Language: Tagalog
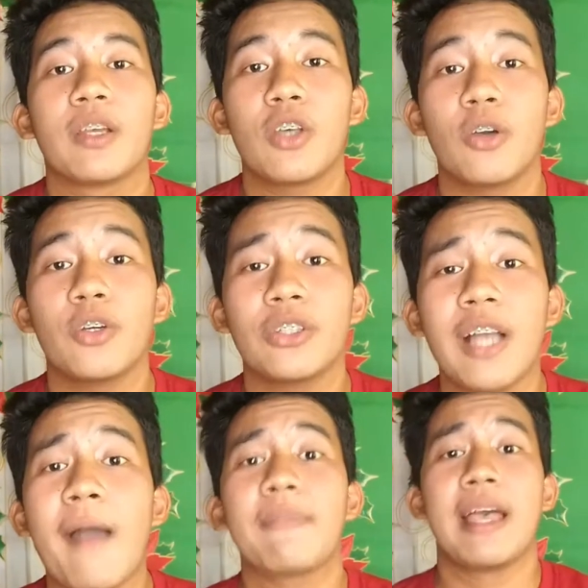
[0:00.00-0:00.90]
So yun
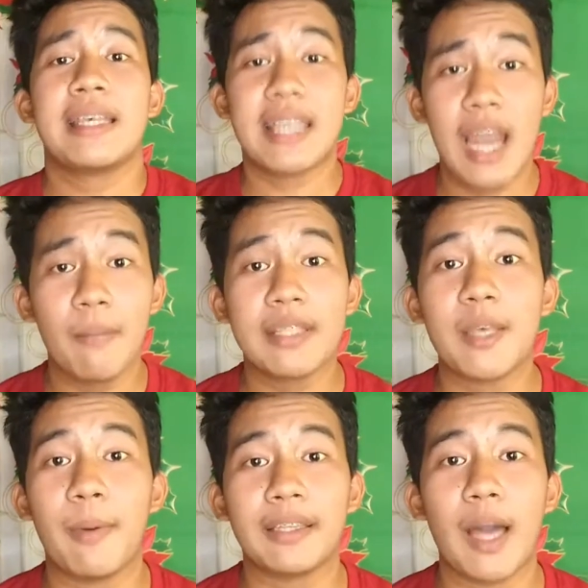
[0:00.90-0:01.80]
nga,
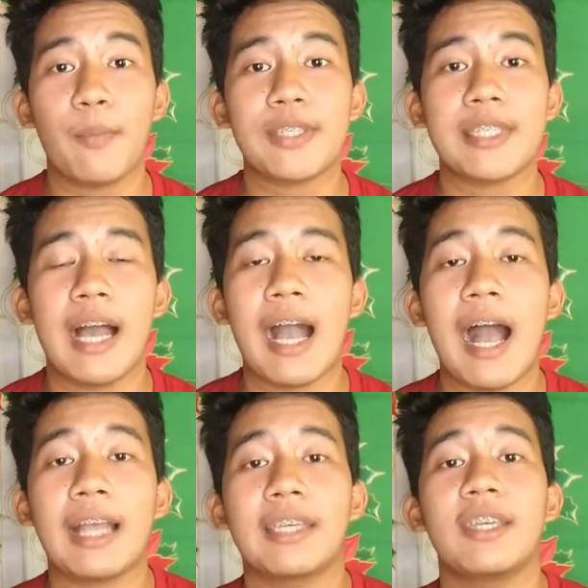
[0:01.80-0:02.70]
salamat sa pagtapos ng
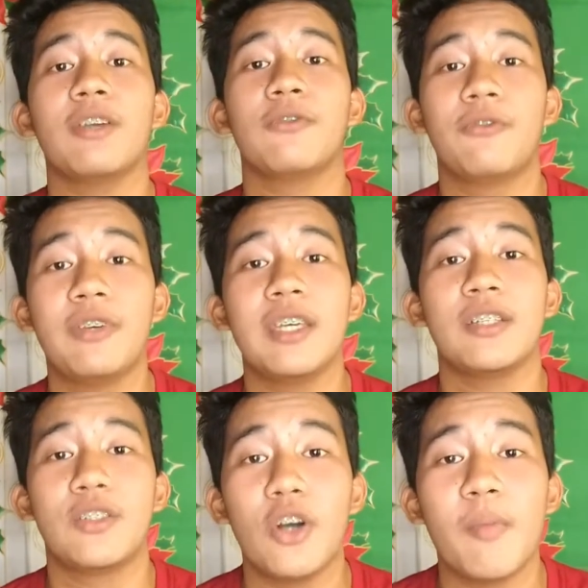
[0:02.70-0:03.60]
ating
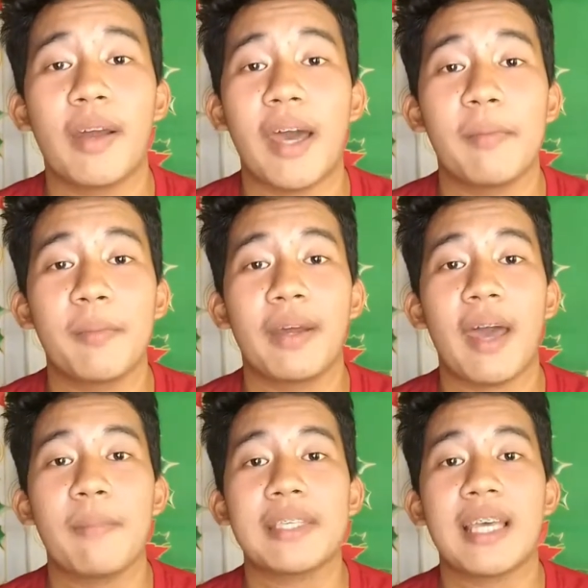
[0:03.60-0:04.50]
video. Maraming
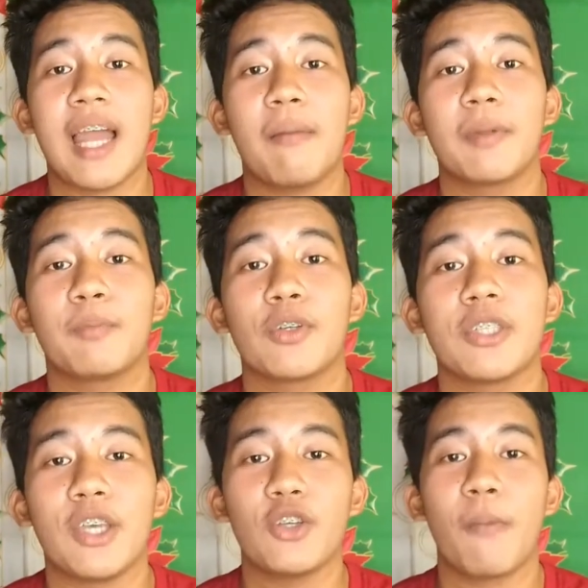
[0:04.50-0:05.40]
maraming salamat po
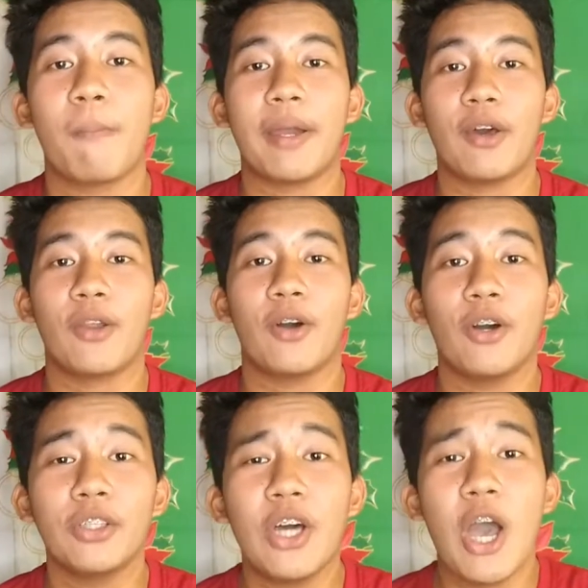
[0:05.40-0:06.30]
sa inyong
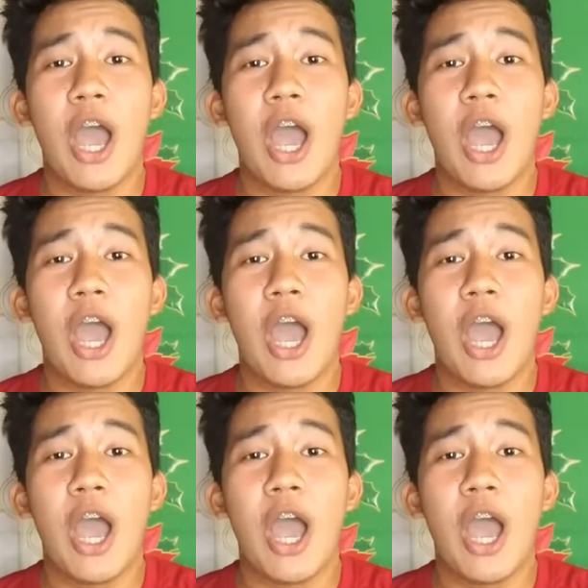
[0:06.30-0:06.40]
panonood.